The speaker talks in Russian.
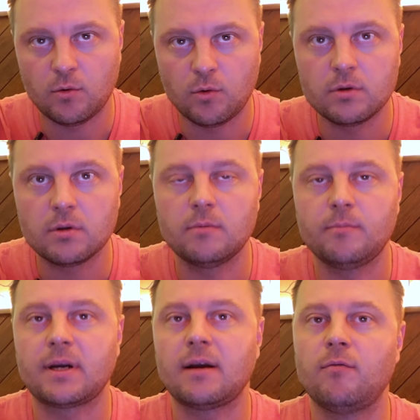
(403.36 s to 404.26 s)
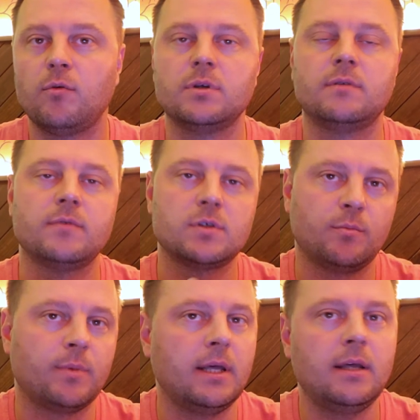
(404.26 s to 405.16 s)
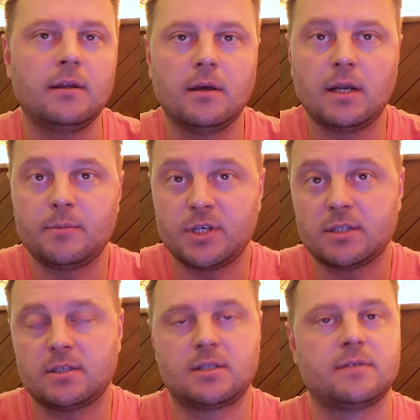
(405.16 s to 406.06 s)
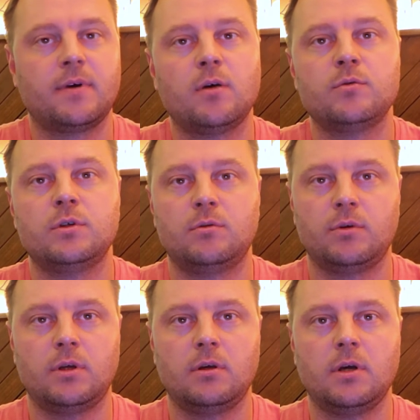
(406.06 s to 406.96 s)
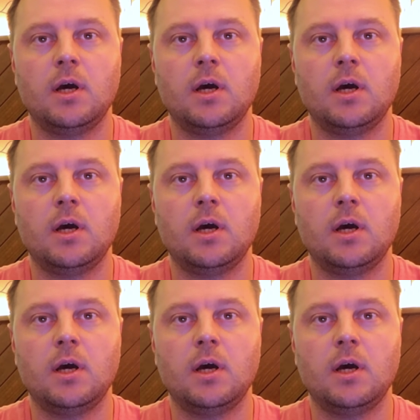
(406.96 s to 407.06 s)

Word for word: он проводит выступление или общается со своей аудиторией.